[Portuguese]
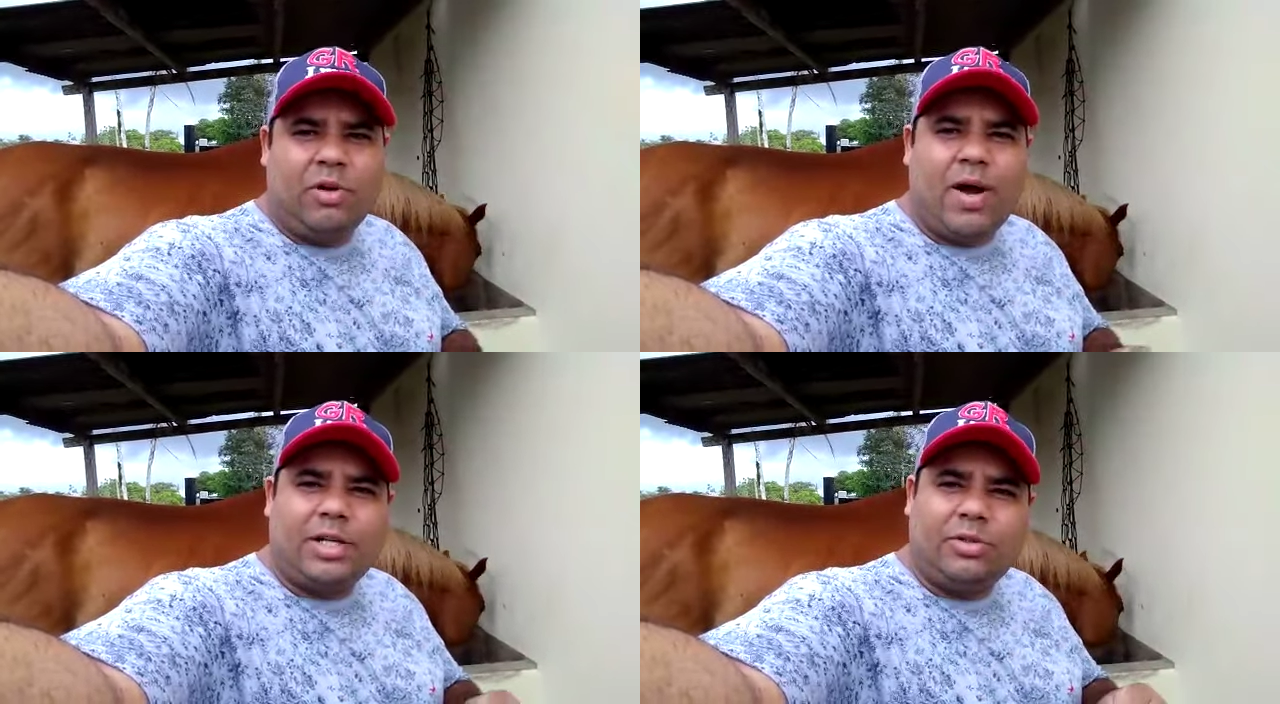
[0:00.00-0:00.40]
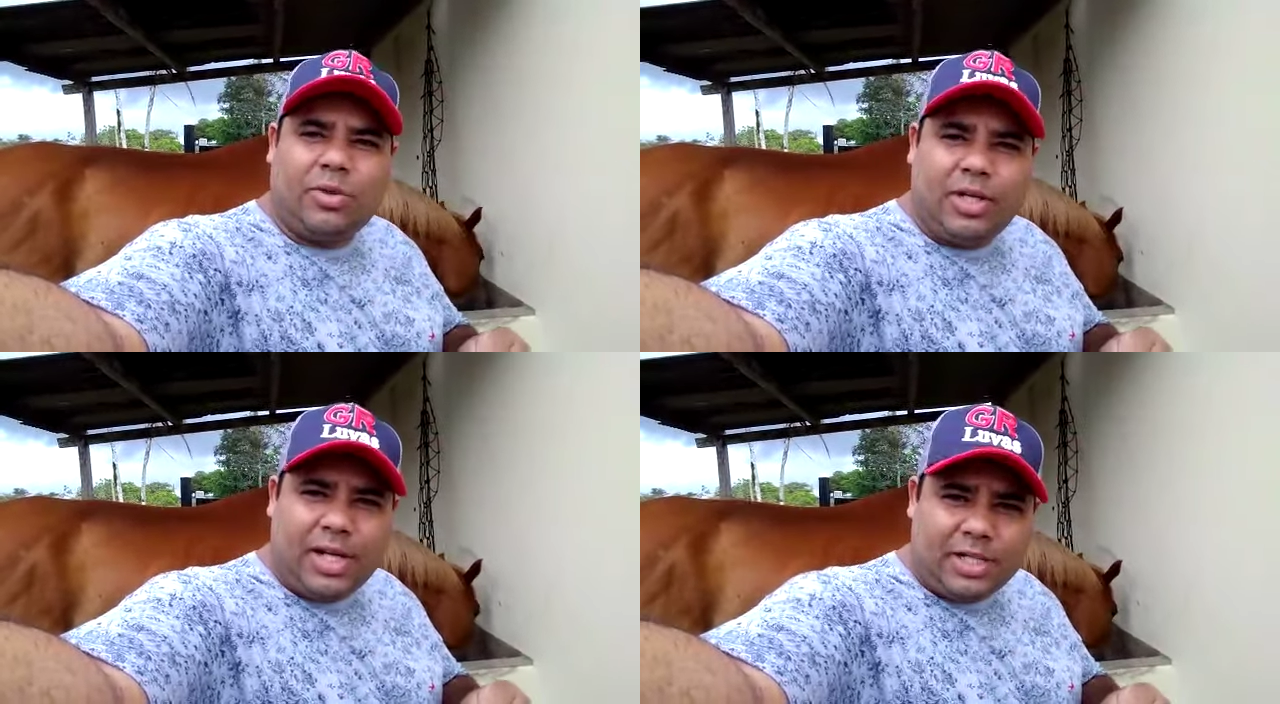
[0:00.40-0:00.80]
eu acho
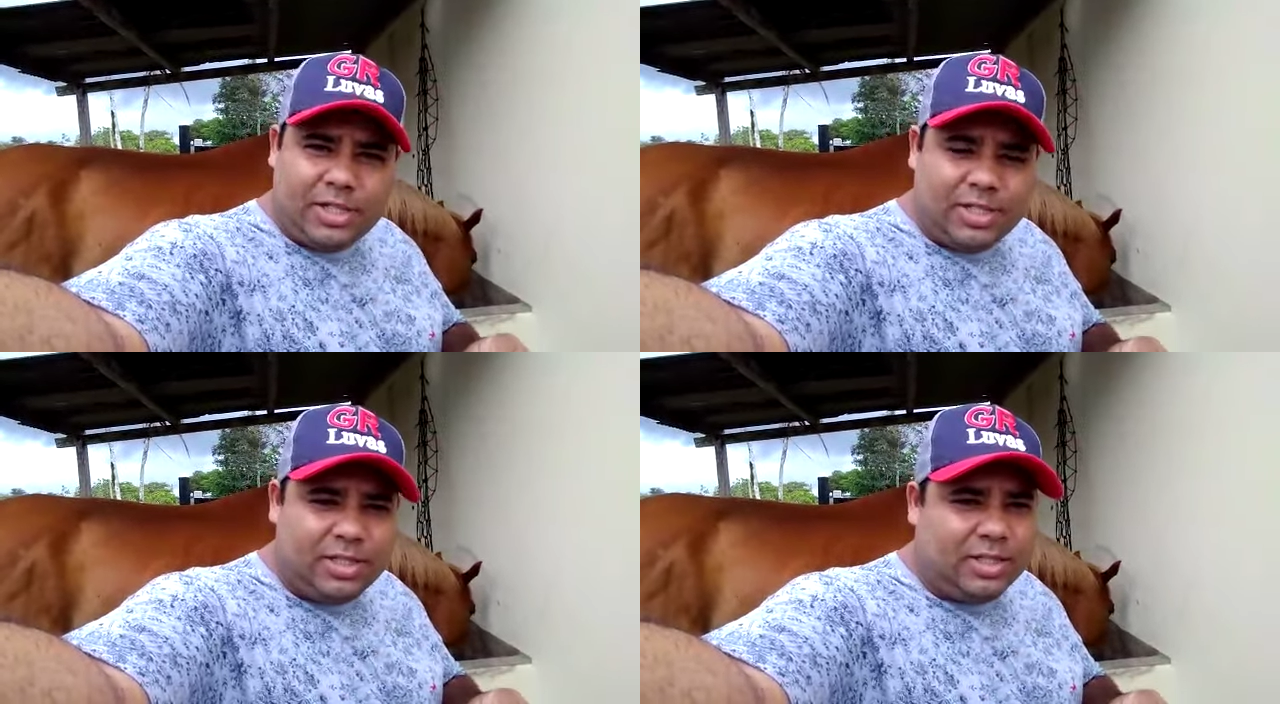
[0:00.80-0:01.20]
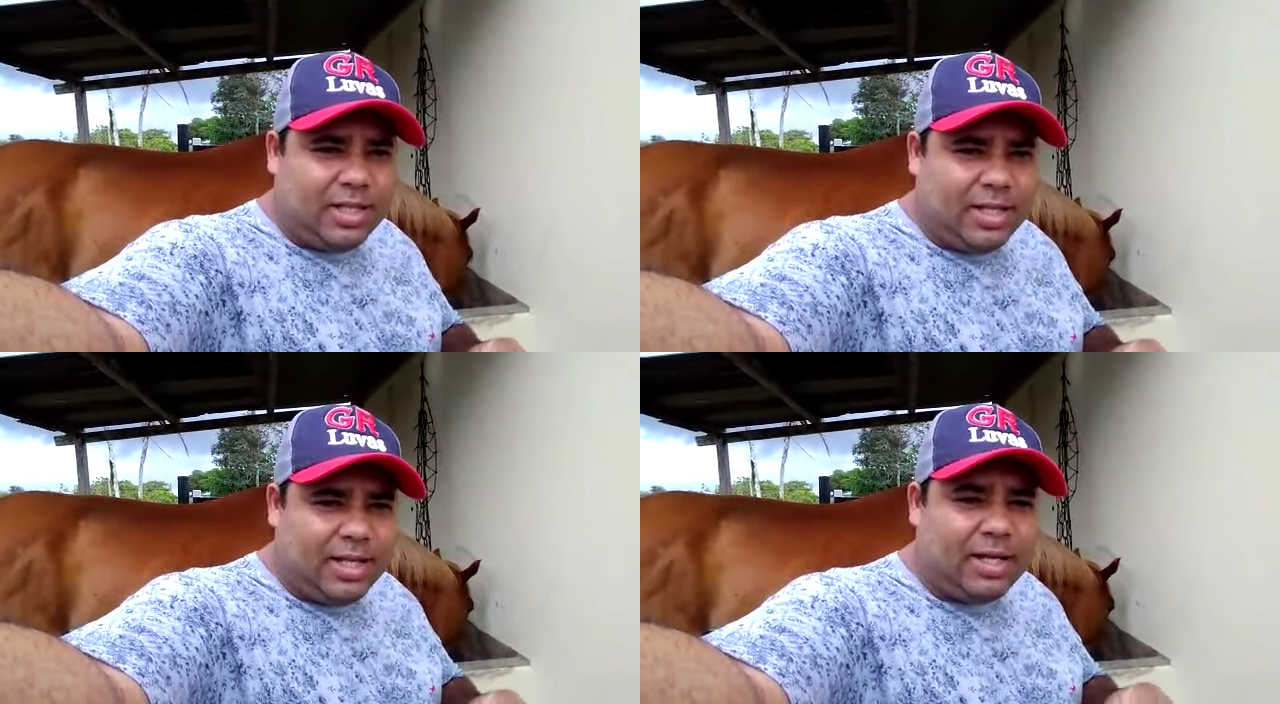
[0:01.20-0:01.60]
que a gente
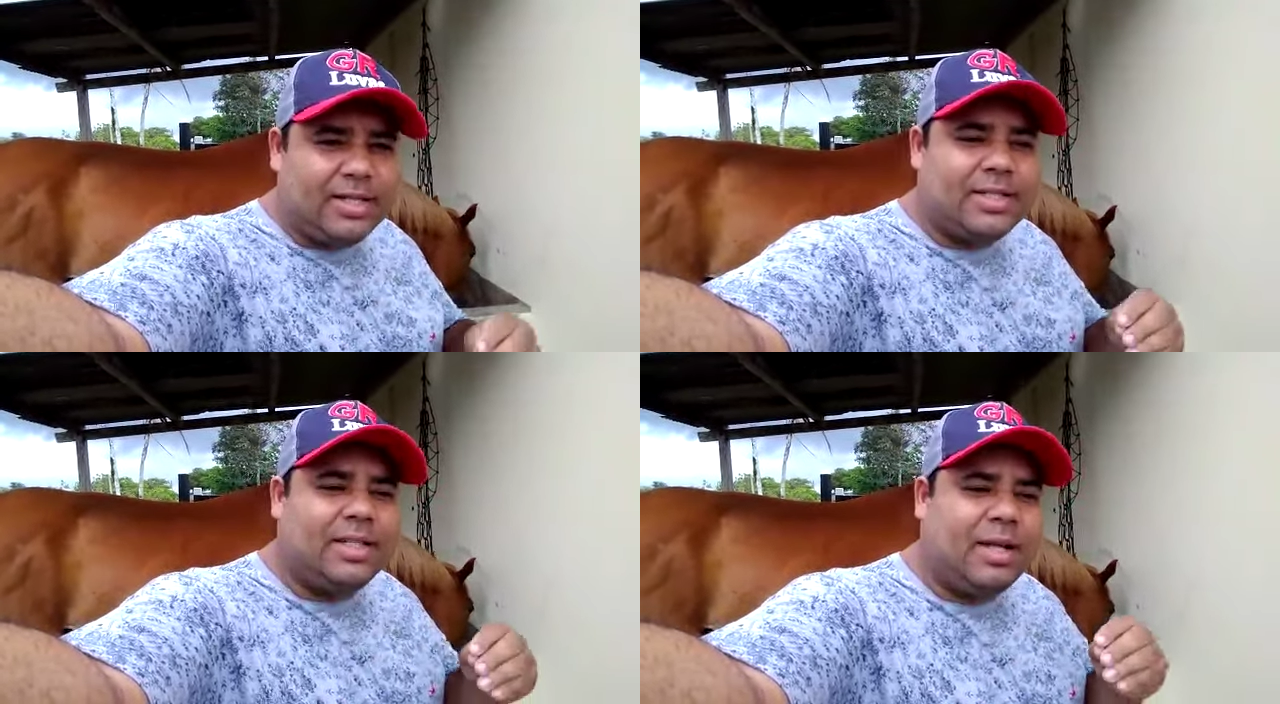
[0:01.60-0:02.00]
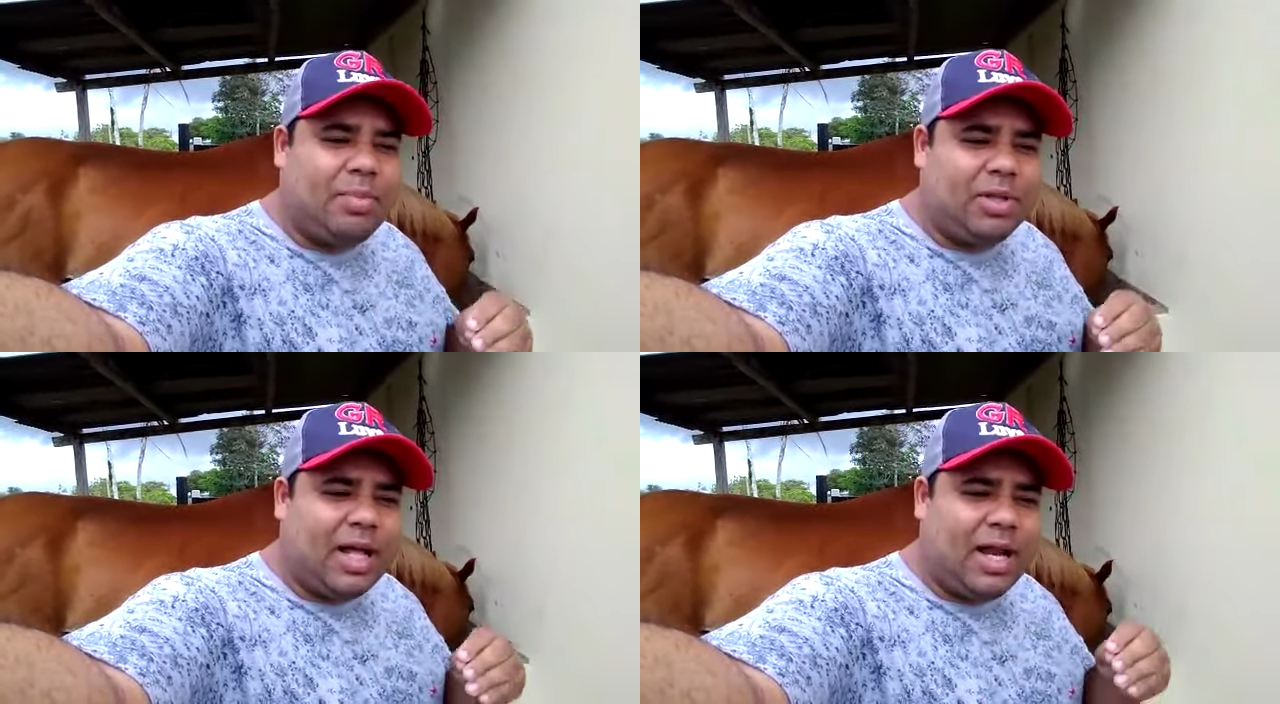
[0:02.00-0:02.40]
tem que
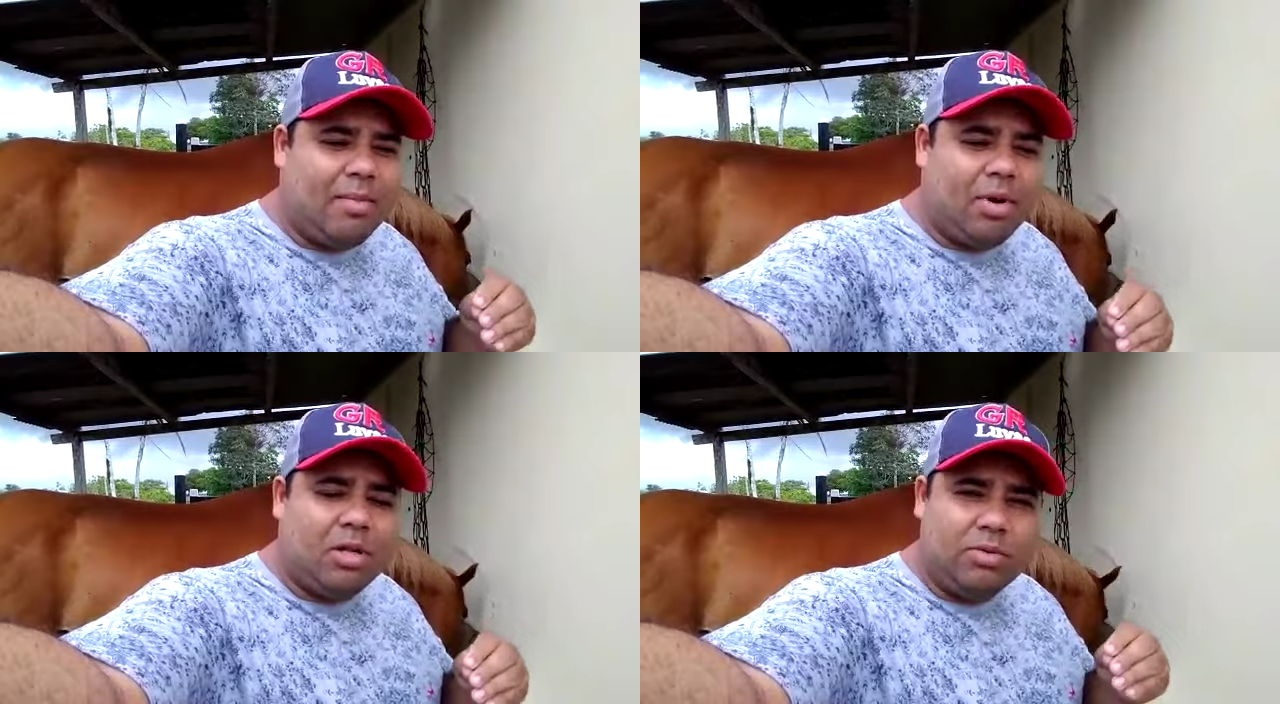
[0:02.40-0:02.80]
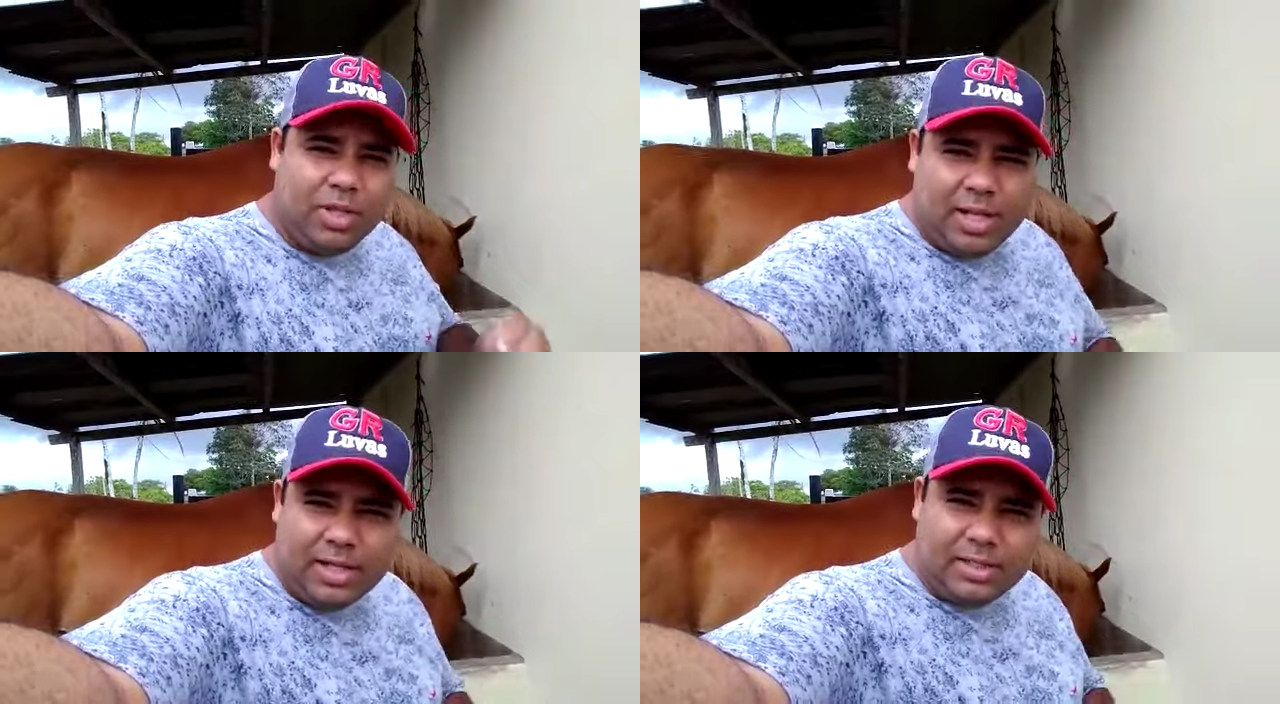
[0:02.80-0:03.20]
sempre estar tá lembrando
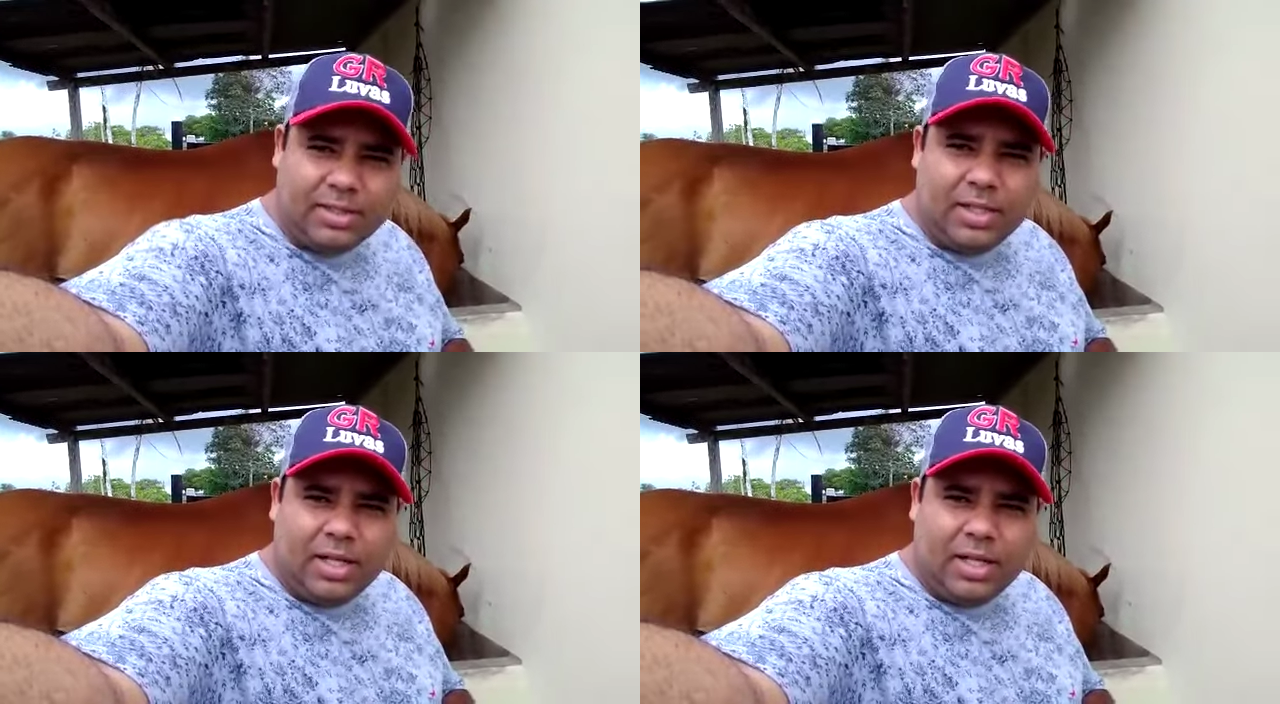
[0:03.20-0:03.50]
deles,